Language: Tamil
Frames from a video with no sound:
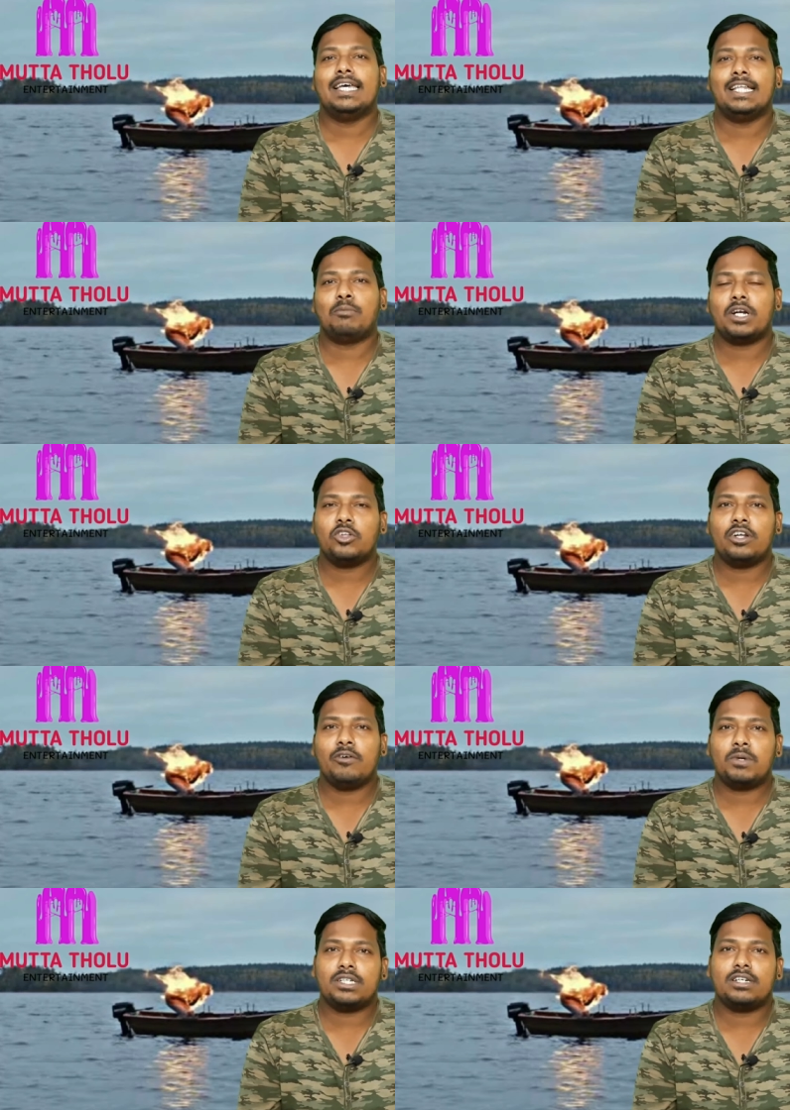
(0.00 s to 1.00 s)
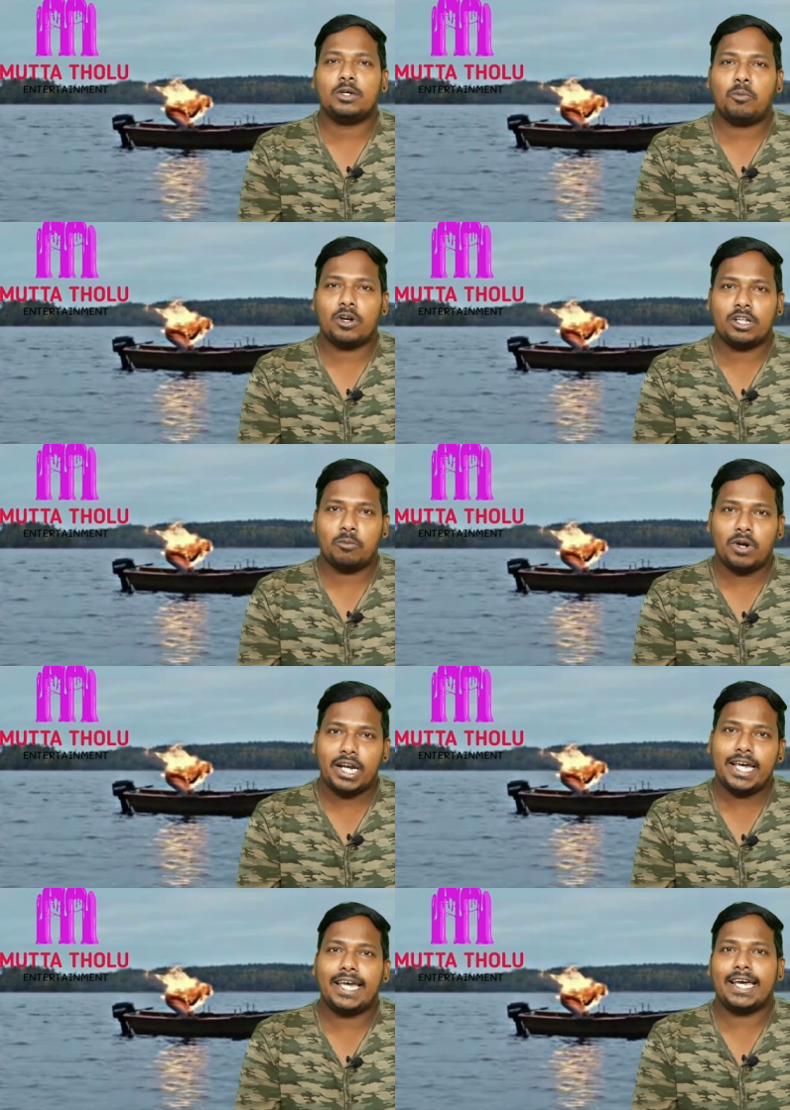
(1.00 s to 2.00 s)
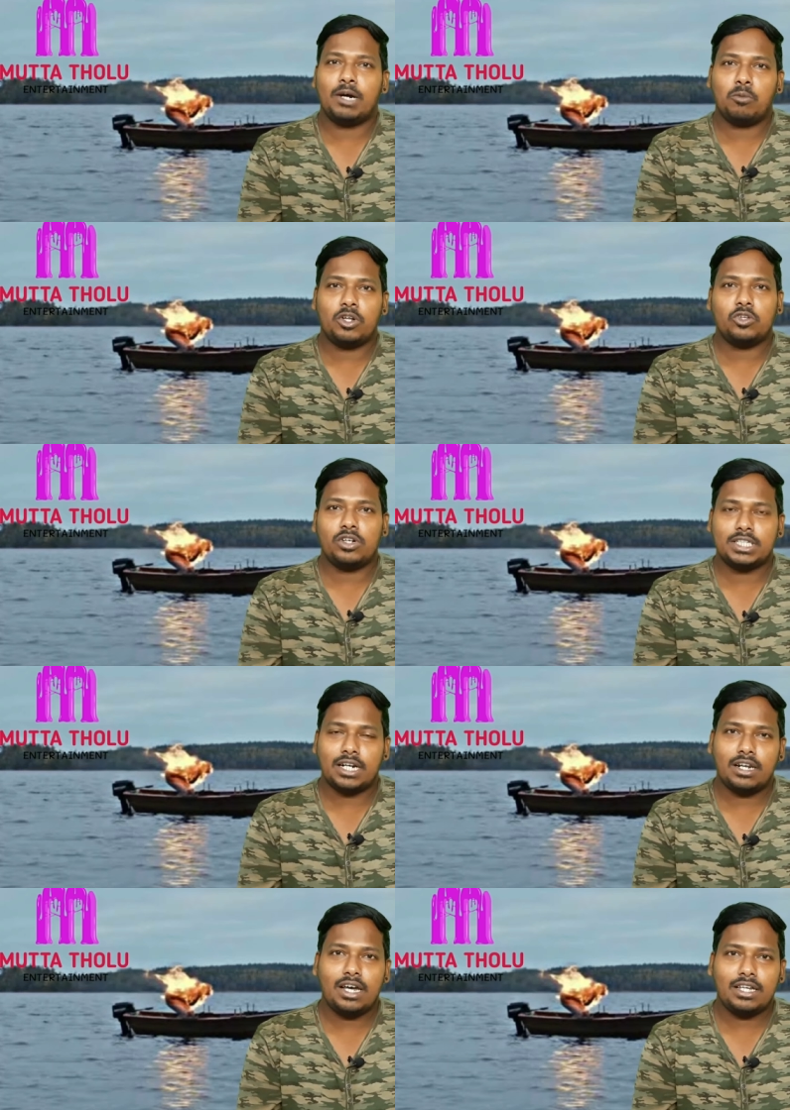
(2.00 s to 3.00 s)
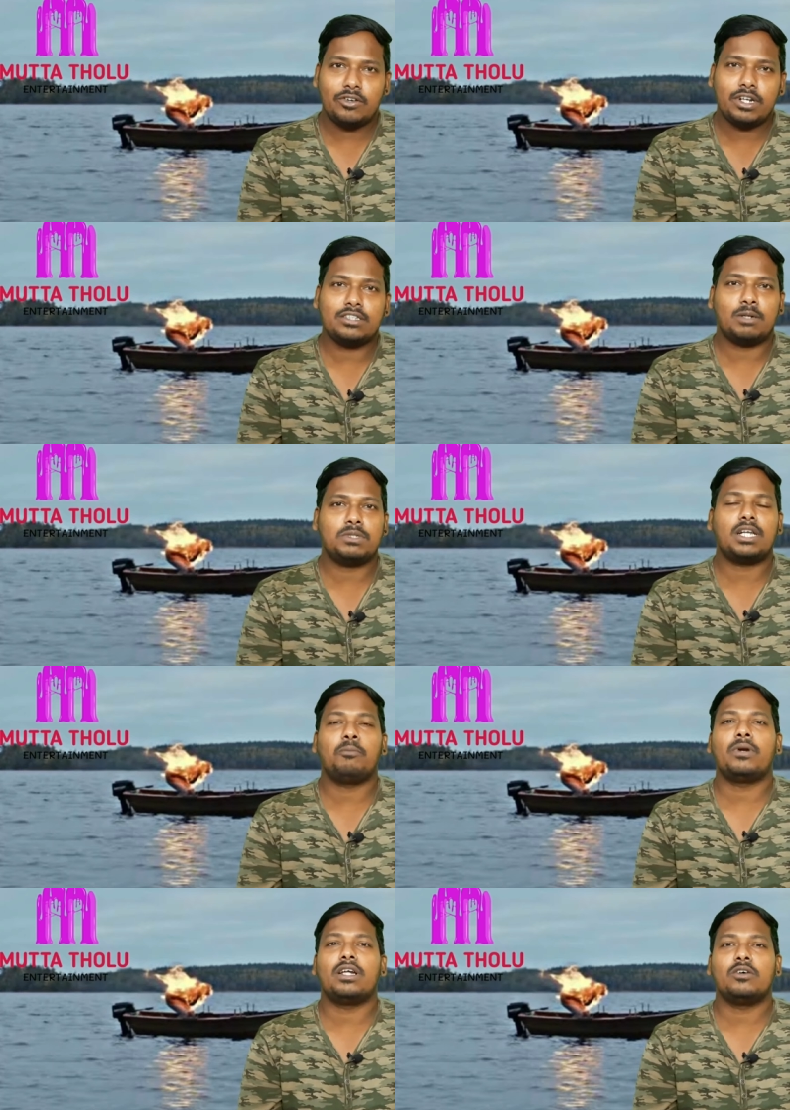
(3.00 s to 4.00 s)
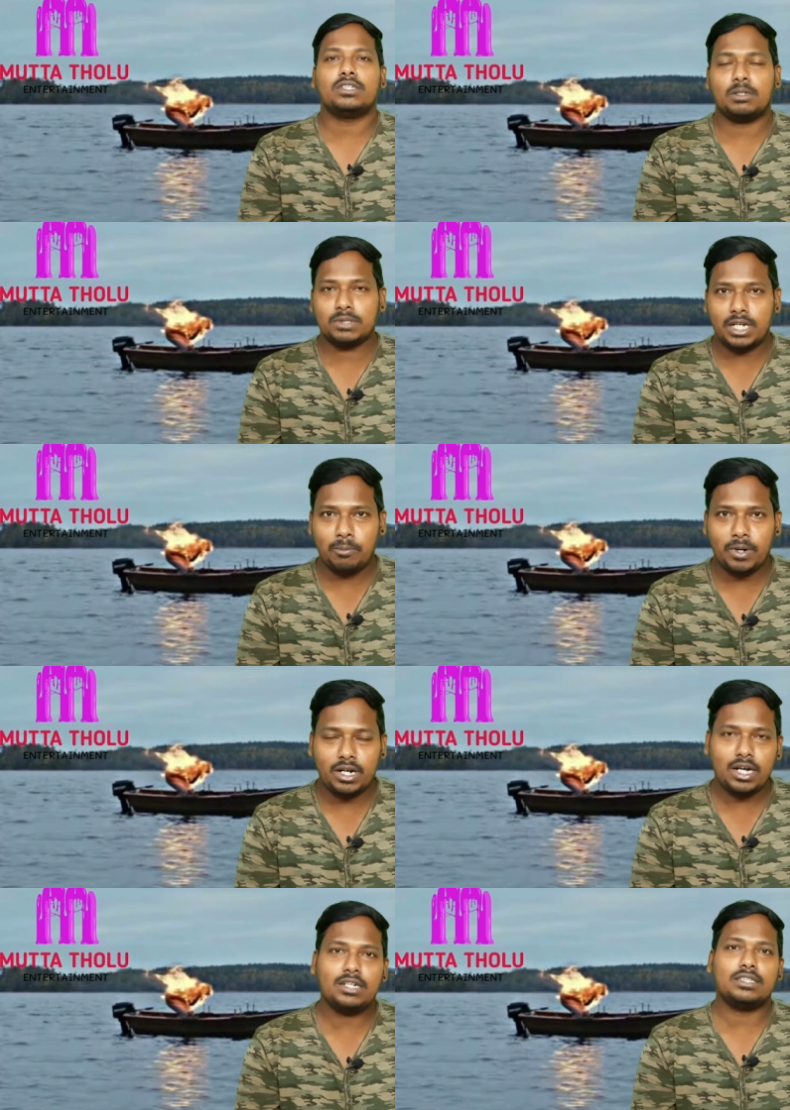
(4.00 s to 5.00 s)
இந்த படத்தோட விமர்சனத்துக்கு போகிறதுக்கு முன்னாடி எங்கள் முடத்தொழு சேனலை இது வரைக்கும் சப்ஸ்கிரைப் பண்ணாதவங்க சப்ஸ்கிரைப் பண்ணுங்கள்